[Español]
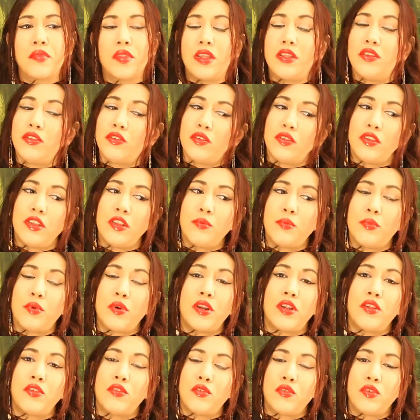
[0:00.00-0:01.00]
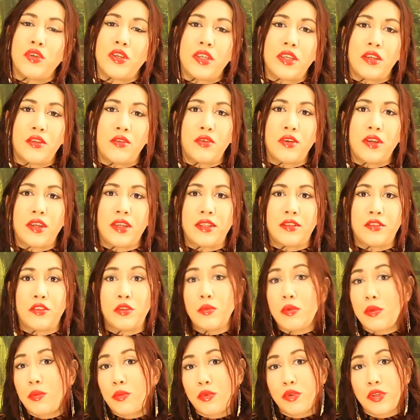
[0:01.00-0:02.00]
Entonces por eso quiero que
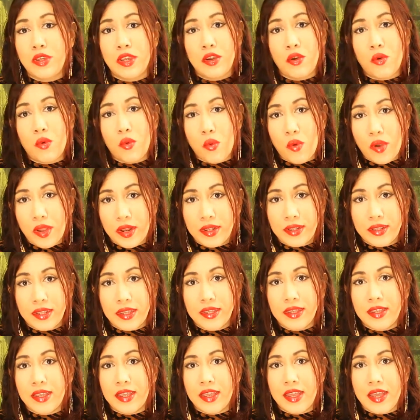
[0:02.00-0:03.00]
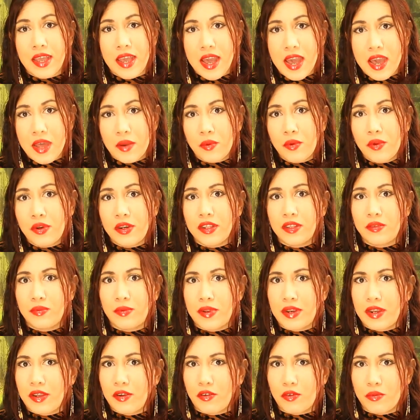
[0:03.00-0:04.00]
tomen muy en cuenta qué árboles
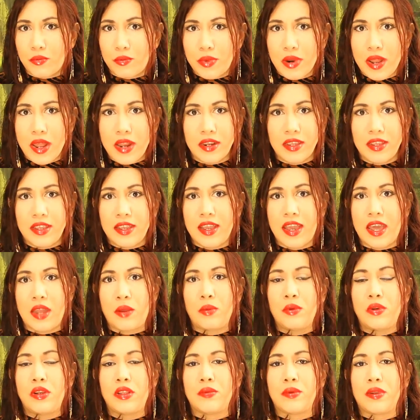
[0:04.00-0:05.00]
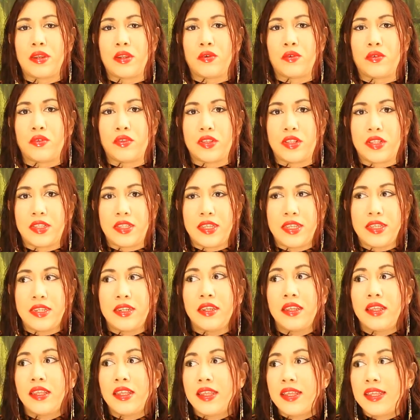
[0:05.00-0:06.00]
van a comprar, qué árboles van a
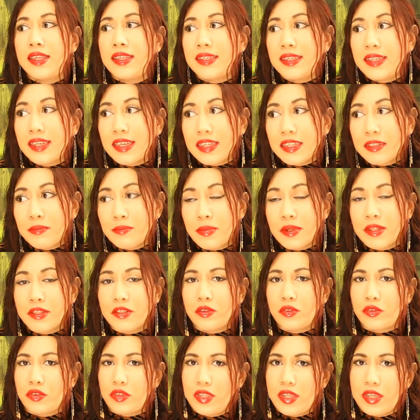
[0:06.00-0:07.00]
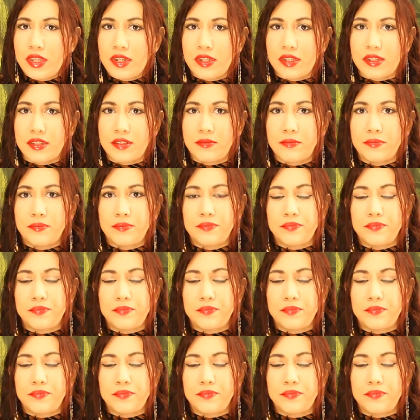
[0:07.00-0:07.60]
conseguir, qué espacio tienes.